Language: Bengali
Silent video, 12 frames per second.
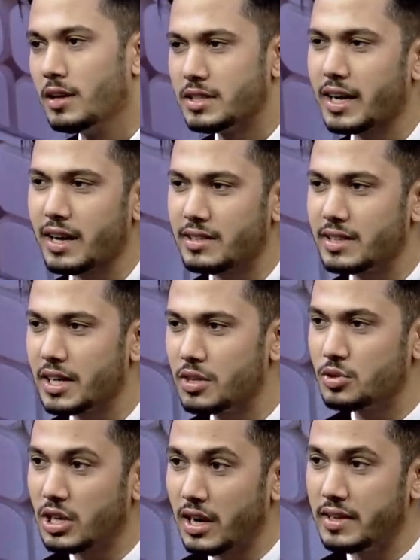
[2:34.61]

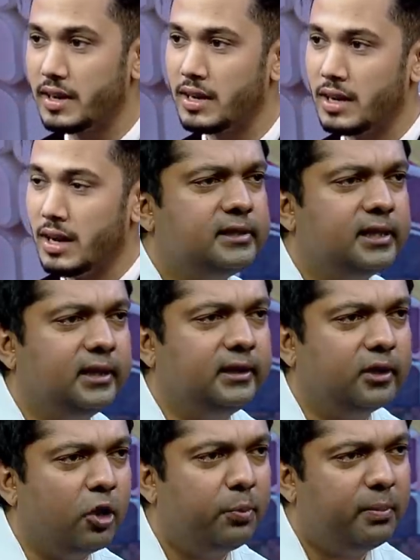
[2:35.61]
ছেলেদের
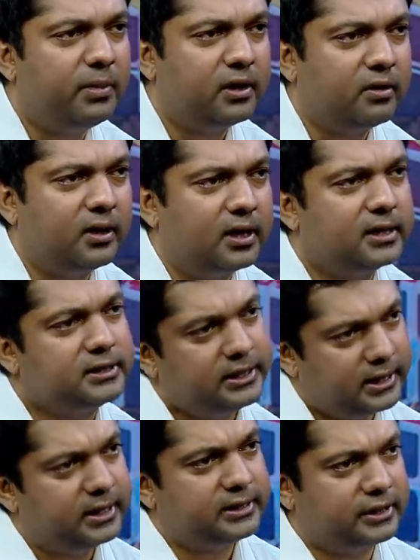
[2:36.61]
ছেলেদেরকে অপমান করাটা
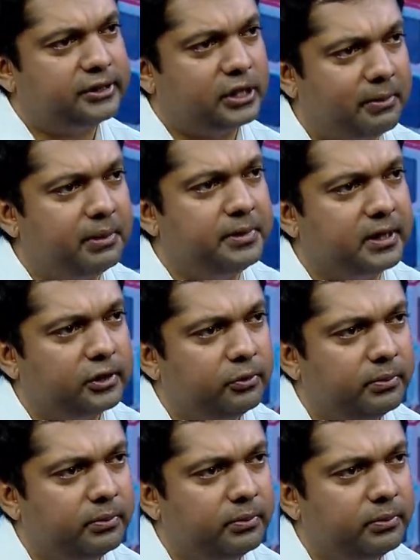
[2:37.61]
সেটা এটা আসলে